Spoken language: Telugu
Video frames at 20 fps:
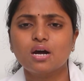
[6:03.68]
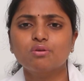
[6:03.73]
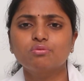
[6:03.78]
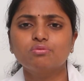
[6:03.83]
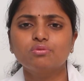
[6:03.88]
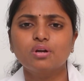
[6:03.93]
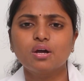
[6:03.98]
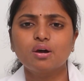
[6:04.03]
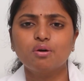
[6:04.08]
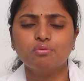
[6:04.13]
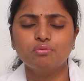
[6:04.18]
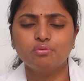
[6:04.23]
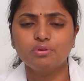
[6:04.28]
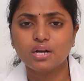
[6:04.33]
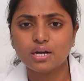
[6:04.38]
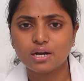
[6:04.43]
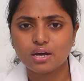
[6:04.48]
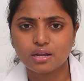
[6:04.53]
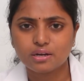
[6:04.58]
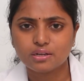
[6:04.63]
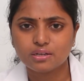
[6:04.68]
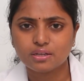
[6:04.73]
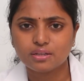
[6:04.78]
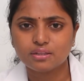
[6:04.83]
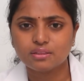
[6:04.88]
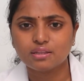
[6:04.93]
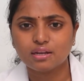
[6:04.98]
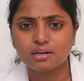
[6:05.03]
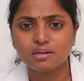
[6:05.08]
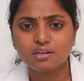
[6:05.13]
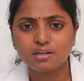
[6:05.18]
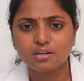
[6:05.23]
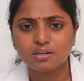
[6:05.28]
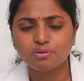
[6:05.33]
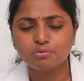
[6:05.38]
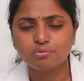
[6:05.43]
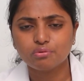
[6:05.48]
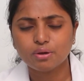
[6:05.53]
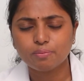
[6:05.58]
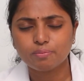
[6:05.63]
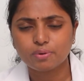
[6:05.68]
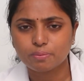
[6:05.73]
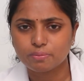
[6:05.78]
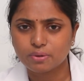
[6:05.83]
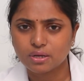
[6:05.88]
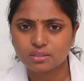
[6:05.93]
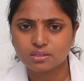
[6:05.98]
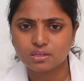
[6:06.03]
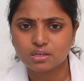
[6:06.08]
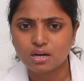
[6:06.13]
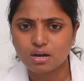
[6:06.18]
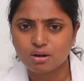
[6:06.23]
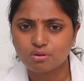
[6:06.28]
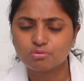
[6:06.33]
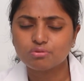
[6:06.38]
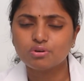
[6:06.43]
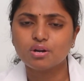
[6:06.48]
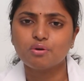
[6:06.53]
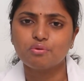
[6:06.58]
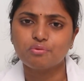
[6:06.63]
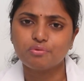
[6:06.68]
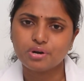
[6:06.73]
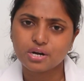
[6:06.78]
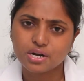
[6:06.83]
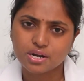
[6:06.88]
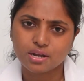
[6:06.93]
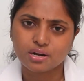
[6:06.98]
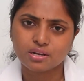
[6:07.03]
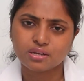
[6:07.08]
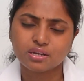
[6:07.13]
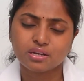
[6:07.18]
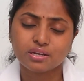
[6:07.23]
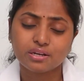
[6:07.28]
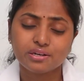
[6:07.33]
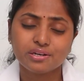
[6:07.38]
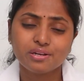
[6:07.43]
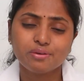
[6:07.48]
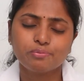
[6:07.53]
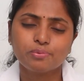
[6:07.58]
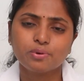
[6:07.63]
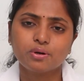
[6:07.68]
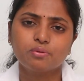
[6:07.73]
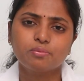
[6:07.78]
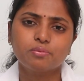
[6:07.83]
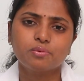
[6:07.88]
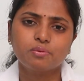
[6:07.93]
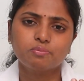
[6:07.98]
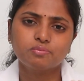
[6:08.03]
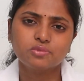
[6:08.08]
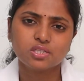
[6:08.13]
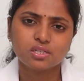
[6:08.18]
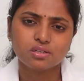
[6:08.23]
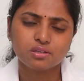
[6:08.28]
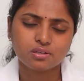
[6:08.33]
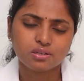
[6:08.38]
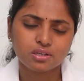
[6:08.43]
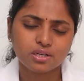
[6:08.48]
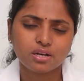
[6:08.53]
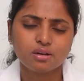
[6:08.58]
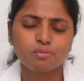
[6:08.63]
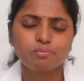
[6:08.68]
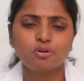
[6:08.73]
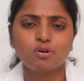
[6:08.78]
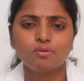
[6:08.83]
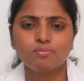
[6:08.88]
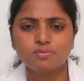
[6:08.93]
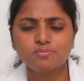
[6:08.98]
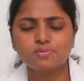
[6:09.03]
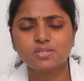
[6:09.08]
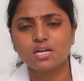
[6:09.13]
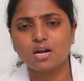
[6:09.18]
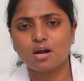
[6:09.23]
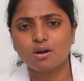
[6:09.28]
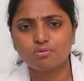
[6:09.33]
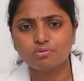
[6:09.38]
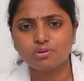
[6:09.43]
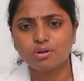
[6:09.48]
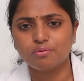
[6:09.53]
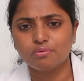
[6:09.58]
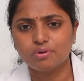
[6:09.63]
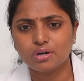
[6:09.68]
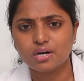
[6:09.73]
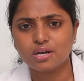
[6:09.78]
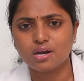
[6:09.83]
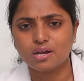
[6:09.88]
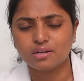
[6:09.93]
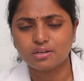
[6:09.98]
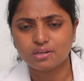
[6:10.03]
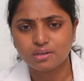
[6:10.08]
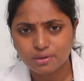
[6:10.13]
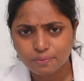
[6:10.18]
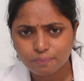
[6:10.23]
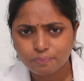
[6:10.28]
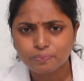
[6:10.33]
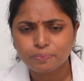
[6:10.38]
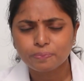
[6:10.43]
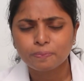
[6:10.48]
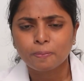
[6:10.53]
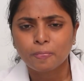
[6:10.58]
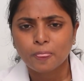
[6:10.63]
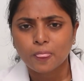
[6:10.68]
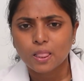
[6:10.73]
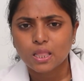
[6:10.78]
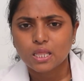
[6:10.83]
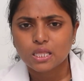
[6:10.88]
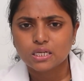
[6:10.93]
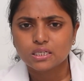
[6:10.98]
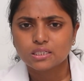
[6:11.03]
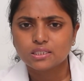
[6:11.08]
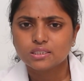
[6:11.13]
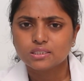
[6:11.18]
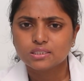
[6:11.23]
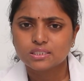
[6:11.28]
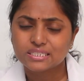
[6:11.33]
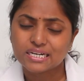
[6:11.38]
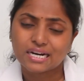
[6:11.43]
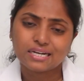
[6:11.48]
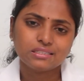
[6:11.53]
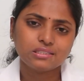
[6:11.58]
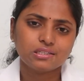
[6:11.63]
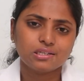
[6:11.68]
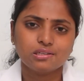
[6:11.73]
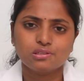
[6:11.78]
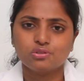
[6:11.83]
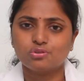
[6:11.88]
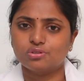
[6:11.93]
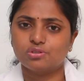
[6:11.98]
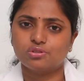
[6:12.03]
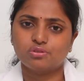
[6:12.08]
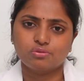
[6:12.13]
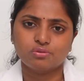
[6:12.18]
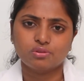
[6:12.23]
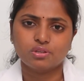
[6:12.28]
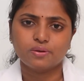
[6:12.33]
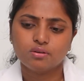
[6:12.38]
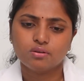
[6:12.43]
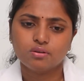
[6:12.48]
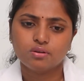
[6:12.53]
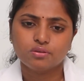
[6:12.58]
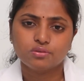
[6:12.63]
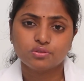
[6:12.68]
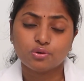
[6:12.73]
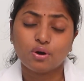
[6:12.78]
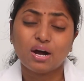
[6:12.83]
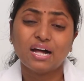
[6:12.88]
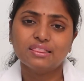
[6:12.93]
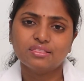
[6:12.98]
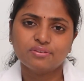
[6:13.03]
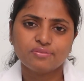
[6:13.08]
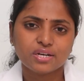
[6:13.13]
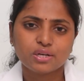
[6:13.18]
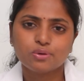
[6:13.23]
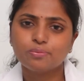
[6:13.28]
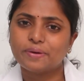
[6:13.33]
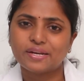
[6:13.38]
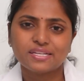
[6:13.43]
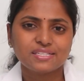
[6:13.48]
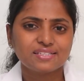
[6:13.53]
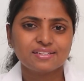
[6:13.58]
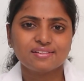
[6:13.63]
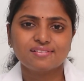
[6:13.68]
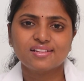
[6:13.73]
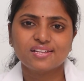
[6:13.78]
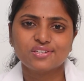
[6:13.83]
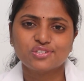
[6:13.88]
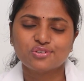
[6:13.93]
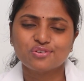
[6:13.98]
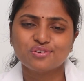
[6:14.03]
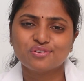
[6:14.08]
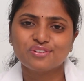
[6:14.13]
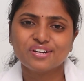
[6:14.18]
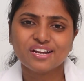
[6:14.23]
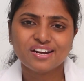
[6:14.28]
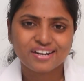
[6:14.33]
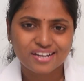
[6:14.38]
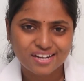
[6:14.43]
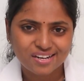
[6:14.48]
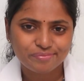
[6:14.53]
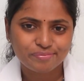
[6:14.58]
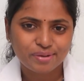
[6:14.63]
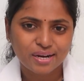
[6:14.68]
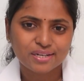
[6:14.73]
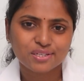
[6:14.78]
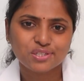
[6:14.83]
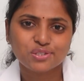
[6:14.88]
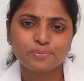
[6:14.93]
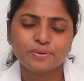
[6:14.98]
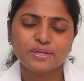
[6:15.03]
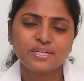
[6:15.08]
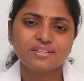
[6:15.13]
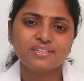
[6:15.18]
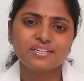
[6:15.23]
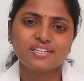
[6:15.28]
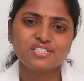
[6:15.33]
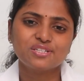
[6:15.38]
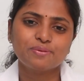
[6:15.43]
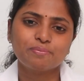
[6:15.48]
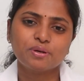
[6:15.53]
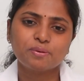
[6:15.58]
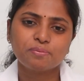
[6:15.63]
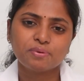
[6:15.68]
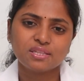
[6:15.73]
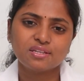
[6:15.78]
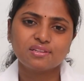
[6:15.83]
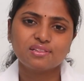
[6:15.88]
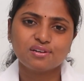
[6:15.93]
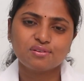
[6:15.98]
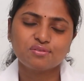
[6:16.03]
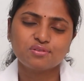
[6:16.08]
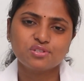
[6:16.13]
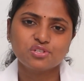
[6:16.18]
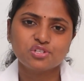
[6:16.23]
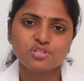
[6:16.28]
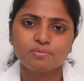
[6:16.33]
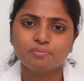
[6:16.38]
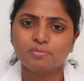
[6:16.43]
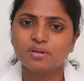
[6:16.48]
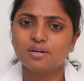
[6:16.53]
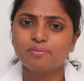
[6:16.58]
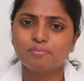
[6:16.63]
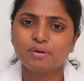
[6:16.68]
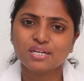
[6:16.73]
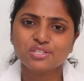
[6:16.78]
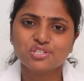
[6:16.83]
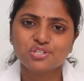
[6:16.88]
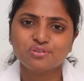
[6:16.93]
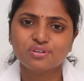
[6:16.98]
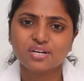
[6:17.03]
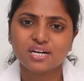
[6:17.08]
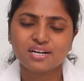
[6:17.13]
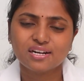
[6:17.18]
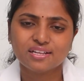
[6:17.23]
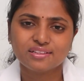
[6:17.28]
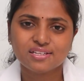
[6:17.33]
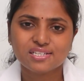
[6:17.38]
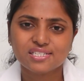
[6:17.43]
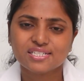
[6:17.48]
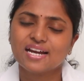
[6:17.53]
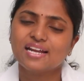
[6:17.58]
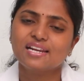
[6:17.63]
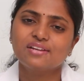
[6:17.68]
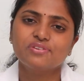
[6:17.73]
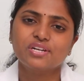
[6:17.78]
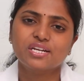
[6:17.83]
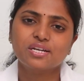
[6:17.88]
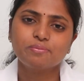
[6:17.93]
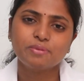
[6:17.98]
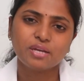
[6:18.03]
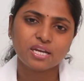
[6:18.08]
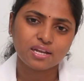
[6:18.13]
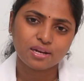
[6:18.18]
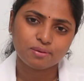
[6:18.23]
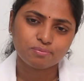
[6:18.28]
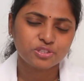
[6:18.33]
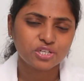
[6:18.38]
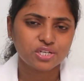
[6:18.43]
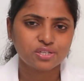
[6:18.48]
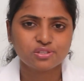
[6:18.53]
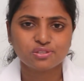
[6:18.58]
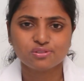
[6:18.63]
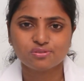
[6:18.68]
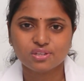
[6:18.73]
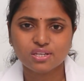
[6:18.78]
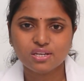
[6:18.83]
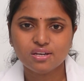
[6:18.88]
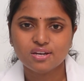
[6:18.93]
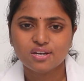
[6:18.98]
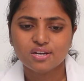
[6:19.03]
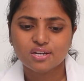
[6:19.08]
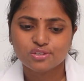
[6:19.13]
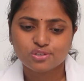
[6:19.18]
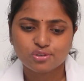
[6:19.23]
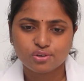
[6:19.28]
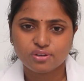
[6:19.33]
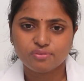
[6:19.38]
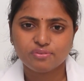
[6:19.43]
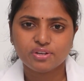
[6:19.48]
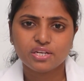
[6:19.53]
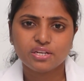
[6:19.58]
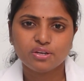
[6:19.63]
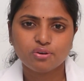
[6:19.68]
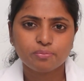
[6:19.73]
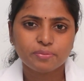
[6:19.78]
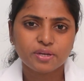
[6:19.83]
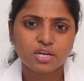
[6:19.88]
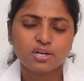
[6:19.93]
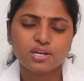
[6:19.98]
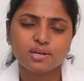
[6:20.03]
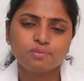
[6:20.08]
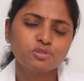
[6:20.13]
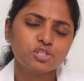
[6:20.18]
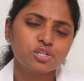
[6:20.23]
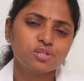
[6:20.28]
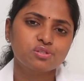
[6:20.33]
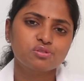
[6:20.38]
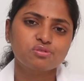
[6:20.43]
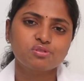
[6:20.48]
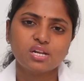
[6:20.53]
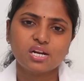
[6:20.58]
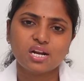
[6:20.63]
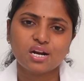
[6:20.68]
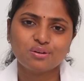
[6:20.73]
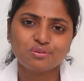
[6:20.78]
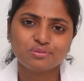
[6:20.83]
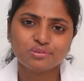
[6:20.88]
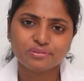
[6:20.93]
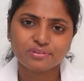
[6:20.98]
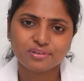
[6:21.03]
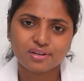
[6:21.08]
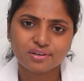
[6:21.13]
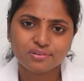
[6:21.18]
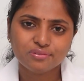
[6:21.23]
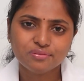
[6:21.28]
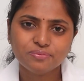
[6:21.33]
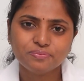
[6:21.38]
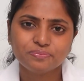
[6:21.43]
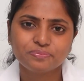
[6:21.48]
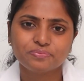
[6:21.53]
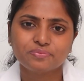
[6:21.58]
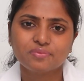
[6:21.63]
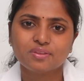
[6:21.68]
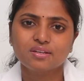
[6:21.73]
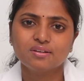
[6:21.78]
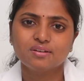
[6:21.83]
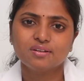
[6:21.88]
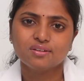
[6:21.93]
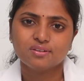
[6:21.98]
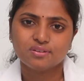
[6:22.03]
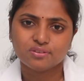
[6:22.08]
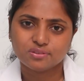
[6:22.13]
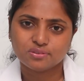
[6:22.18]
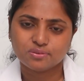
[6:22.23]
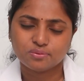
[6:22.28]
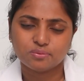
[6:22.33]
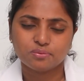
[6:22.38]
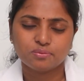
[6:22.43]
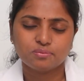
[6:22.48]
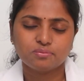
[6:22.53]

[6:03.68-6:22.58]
రాకుండా ఉండడానికి తల్లికి కూడా ప్రమాదం కాకుండా ఉండడానికి కిడ్నీ ప్రాబ్లమ్స్ రీనల్ ప్రాబ్లమ్స్ రాకుండా ఉండడానికి స్టార్ట్ చేయాల్సి వస్తుంది సో అంతవరకు పరిస్థితి తెచ్చుకోకుండా డైట్ మేనేజ్మెంట్ నేను చెప్పిన పద్ధతిలో కొంచెం మార్చుకున్నట్లయితే చాలా వరకు మీకు హెల్ప్ చేస్తుంది సో ఈ వీడియో మీకు హెల్ప్ చేస్తుందని అనుకుంటున్నాను సో